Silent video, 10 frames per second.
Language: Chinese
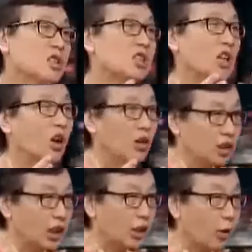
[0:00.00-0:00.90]
要是借高
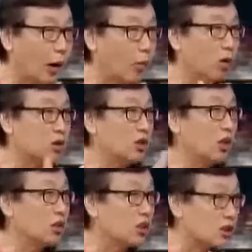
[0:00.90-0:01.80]
利贷的话，我
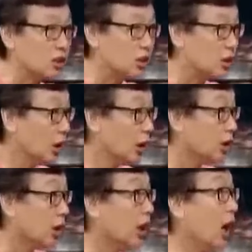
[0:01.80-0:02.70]
知道你是。
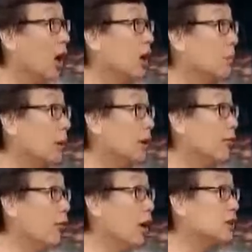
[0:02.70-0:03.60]
银行里边
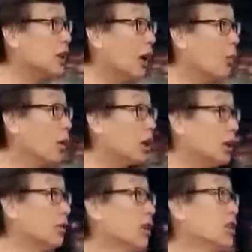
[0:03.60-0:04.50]
的副行长，我
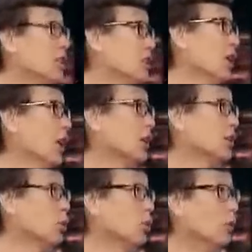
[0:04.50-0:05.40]
肯定问你借了，
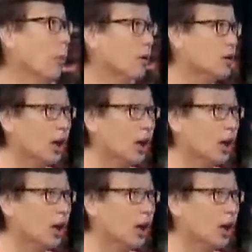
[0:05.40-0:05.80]
这多有保